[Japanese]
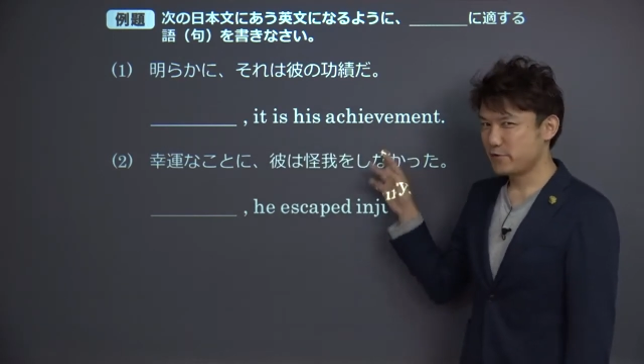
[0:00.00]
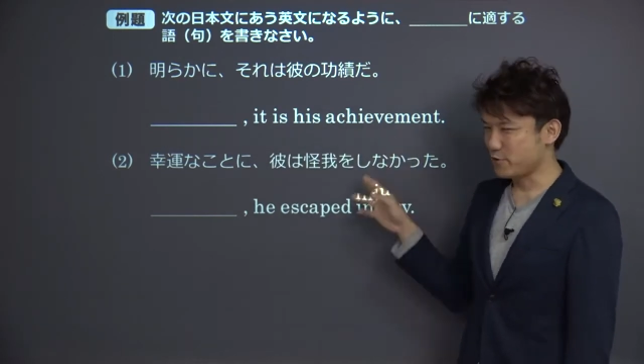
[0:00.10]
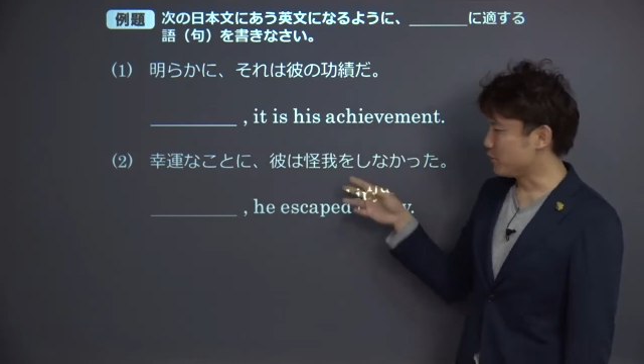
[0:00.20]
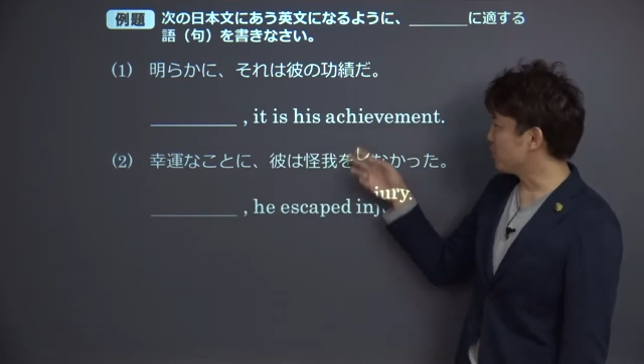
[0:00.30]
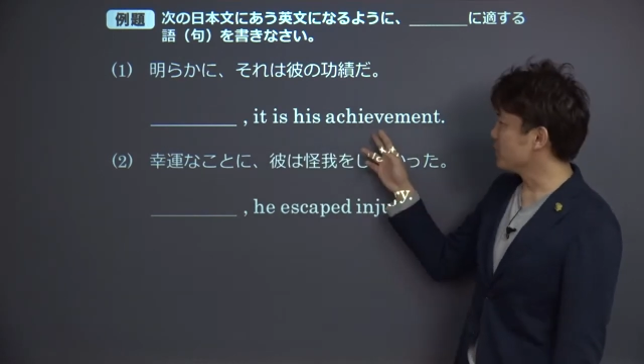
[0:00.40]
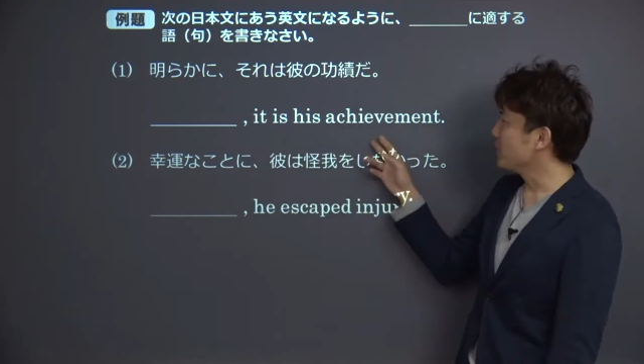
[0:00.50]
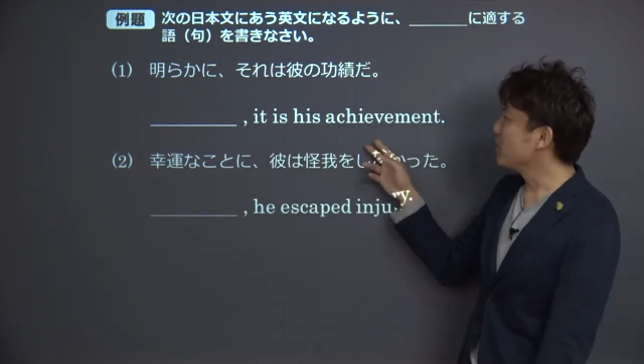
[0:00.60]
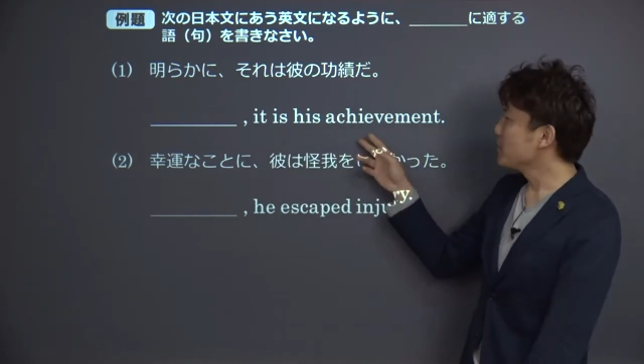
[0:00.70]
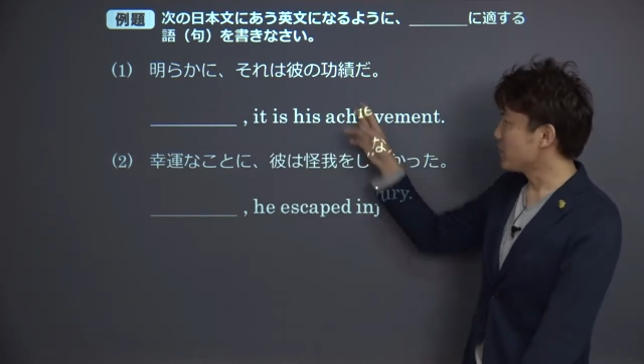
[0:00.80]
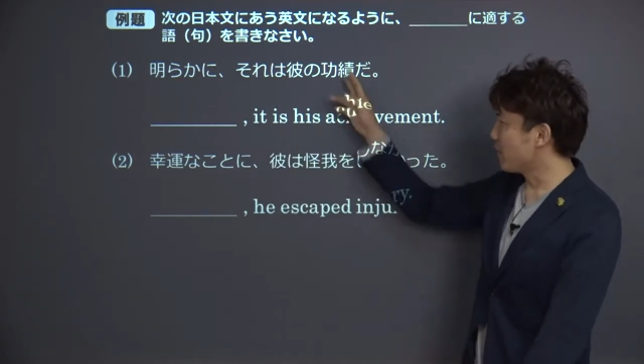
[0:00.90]
ちょっとね
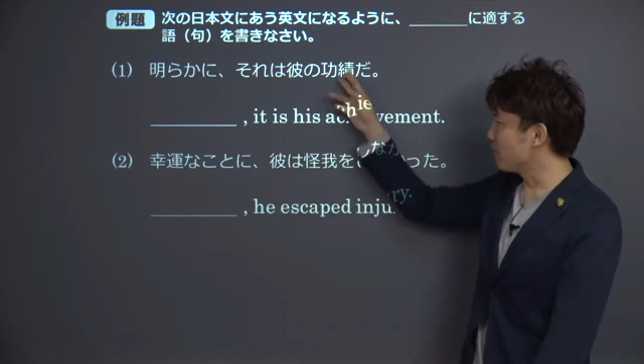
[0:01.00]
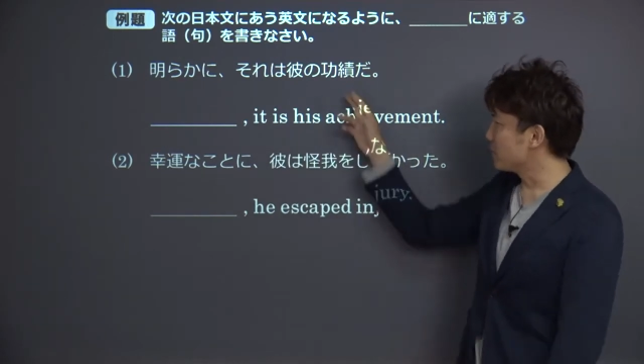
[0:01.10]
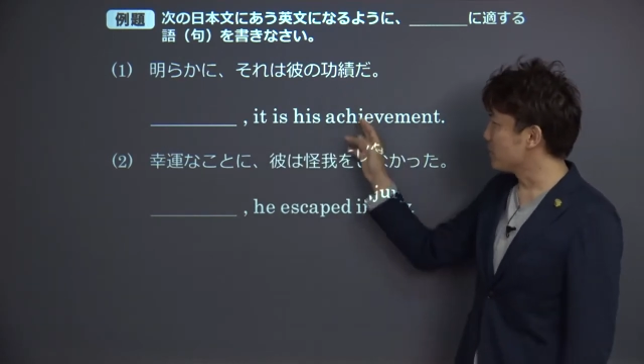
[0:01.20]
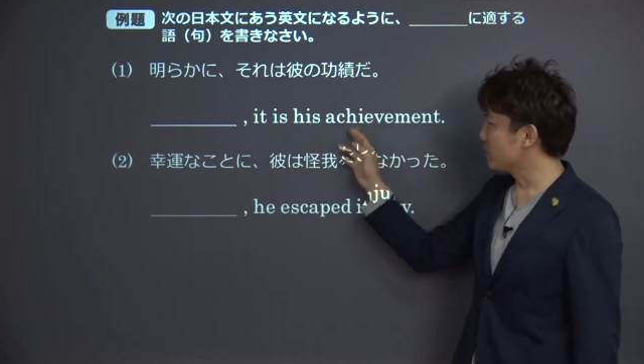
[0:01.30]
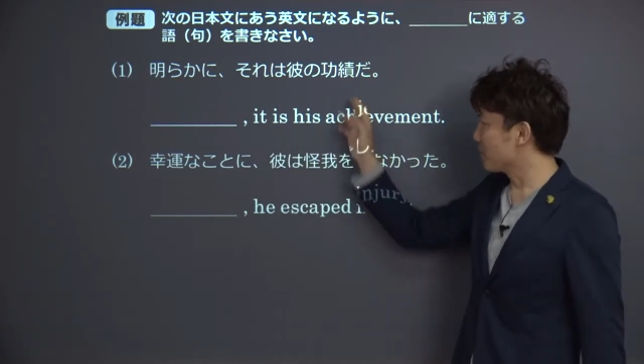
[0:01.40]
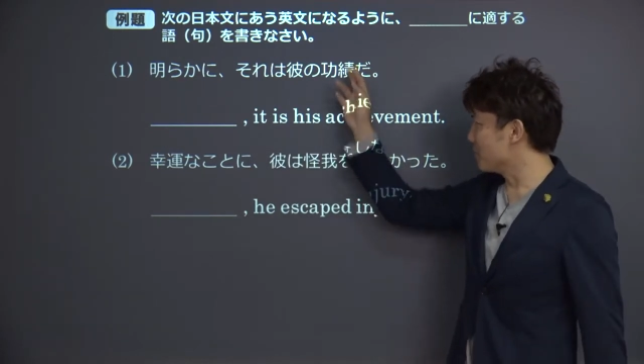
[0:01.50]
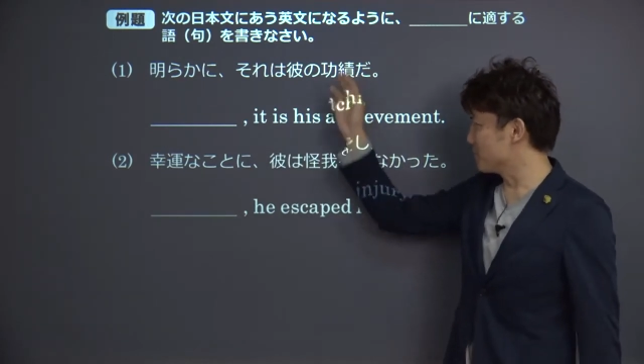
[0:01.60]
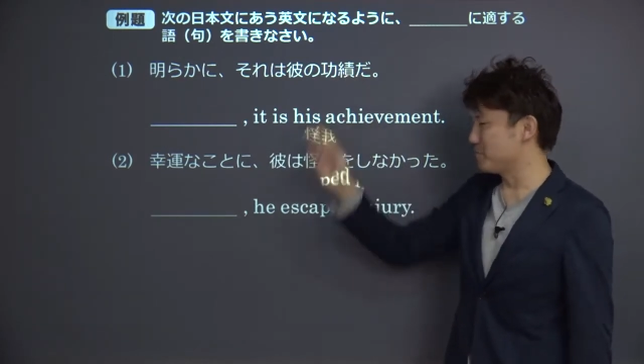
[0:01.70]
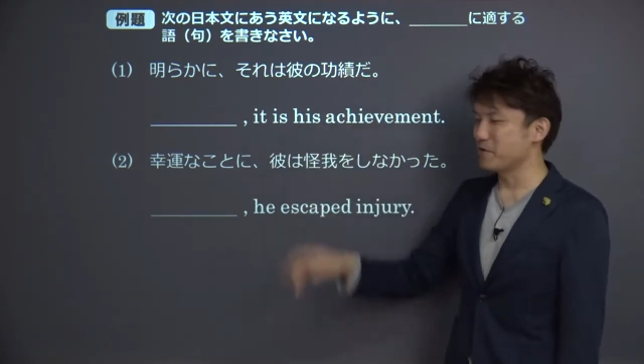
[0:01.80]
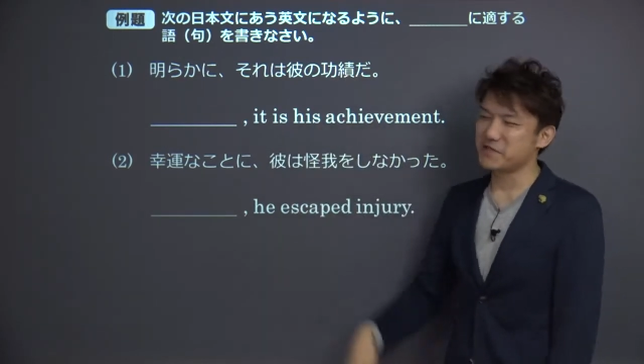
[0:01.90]
シャレオツな単語を
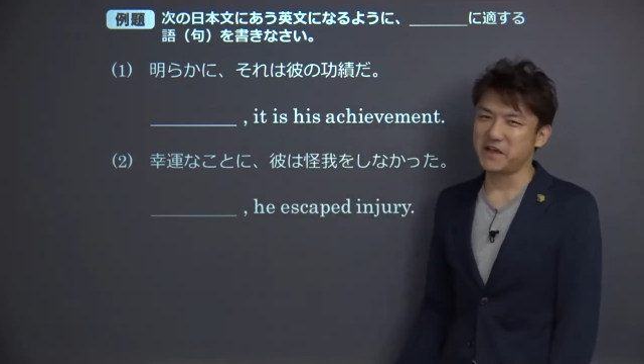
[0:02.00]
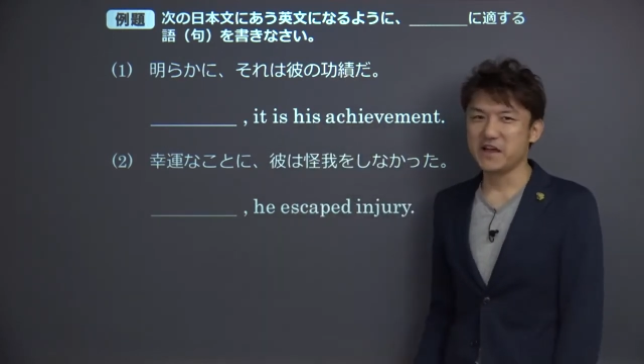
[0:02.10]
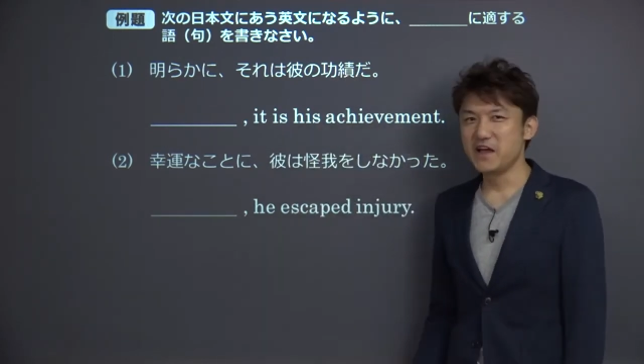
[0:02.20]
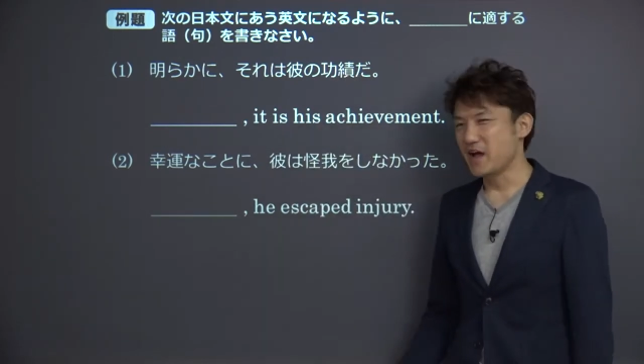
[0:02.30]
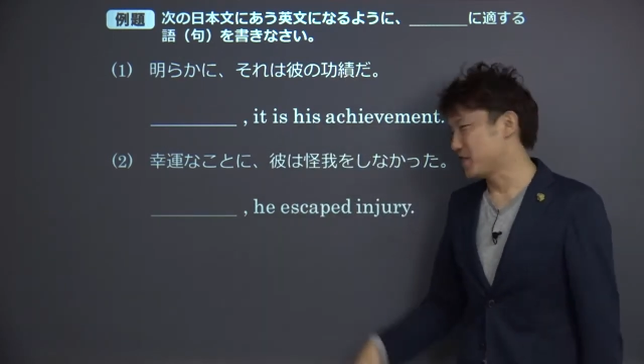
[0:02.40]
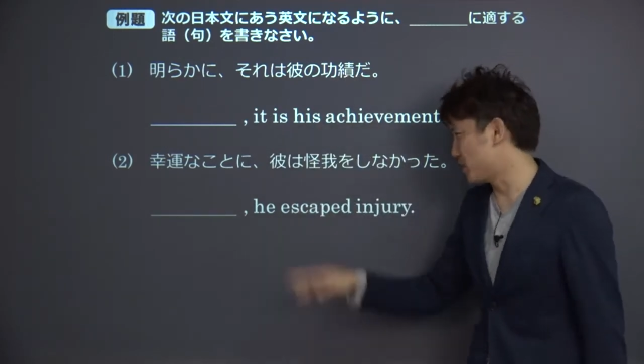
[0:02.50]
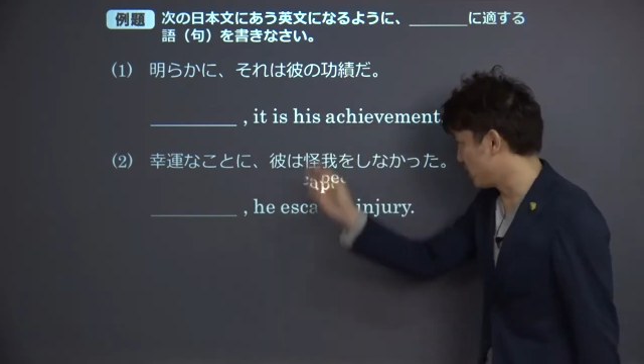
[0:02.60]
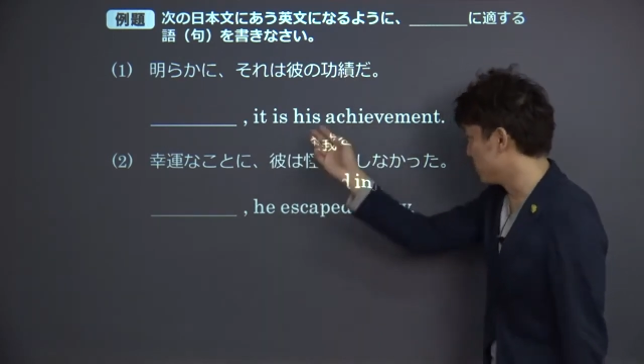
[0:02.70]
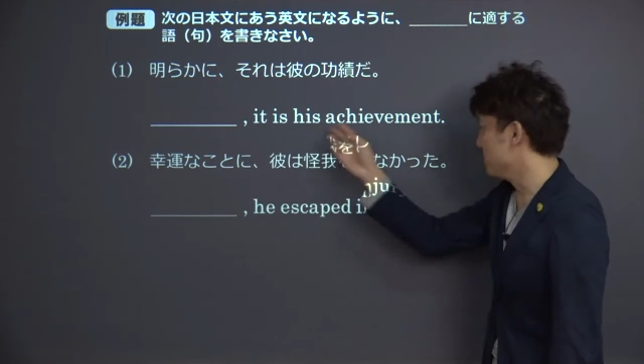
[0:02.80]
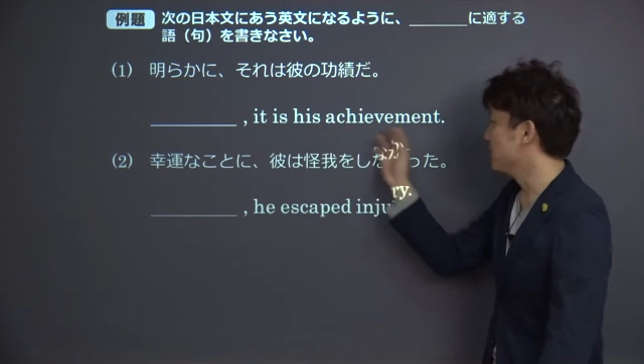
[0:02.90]
しました
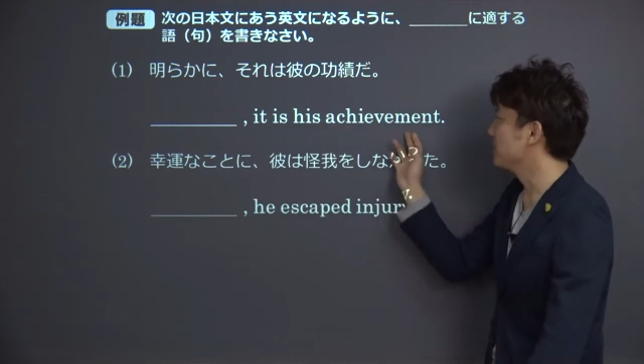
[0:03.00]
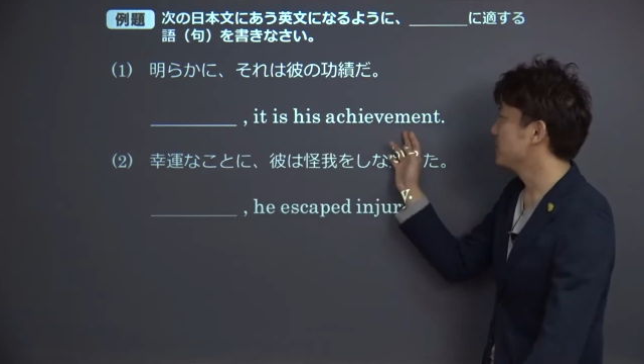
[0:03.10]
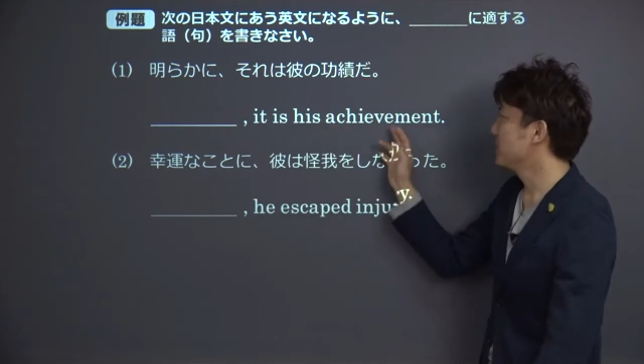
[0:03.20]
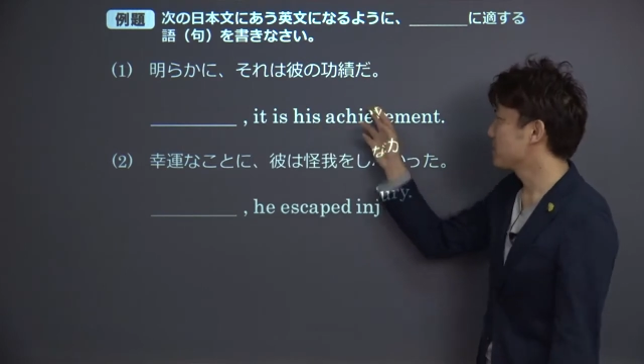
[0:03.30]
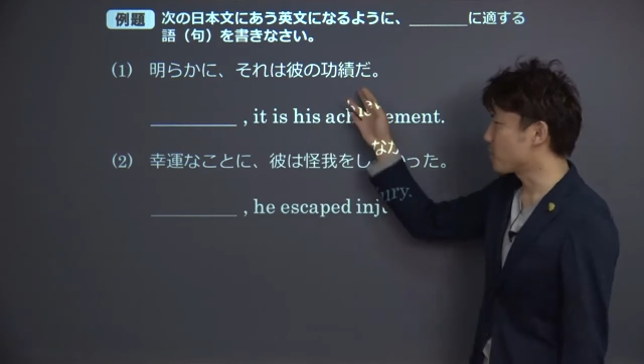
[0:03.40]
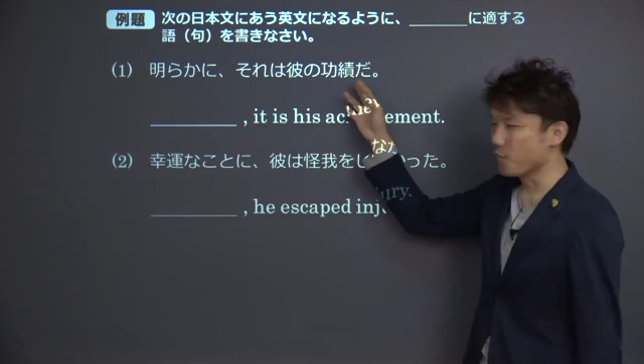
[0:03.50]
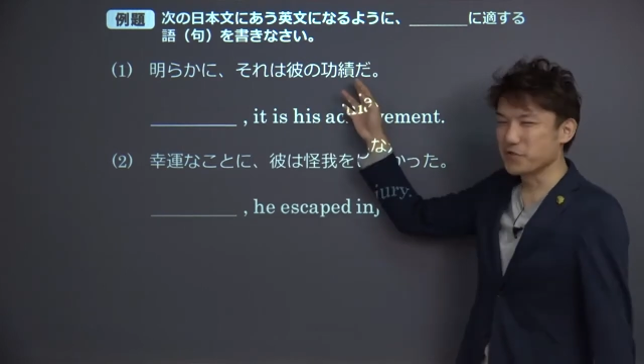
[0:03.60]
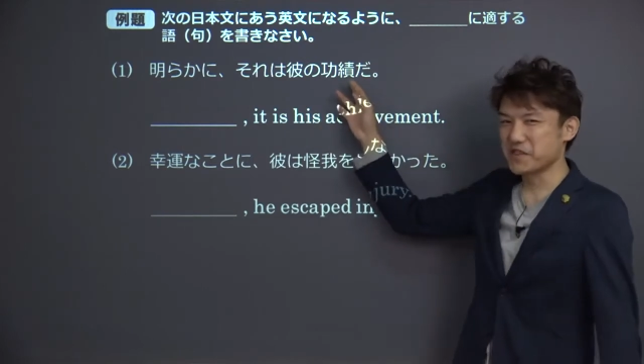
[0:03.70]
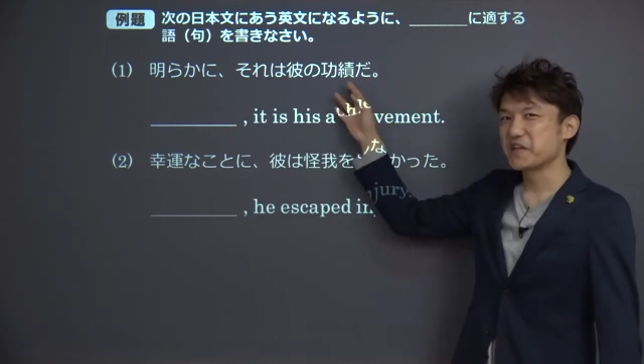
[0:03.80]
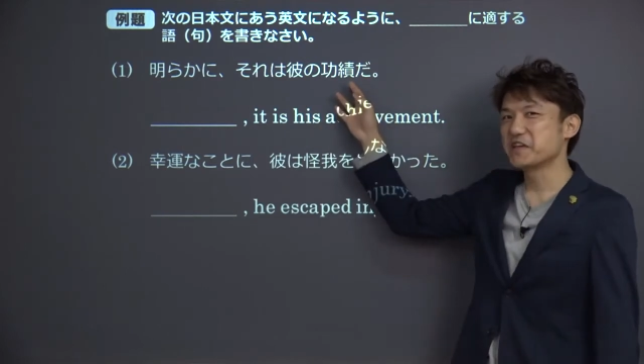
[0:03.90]
achievement 功
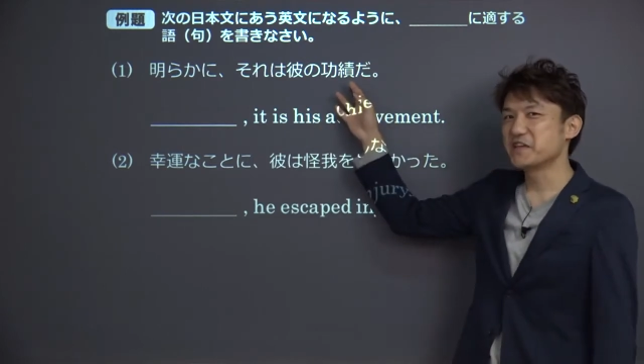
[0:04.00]
績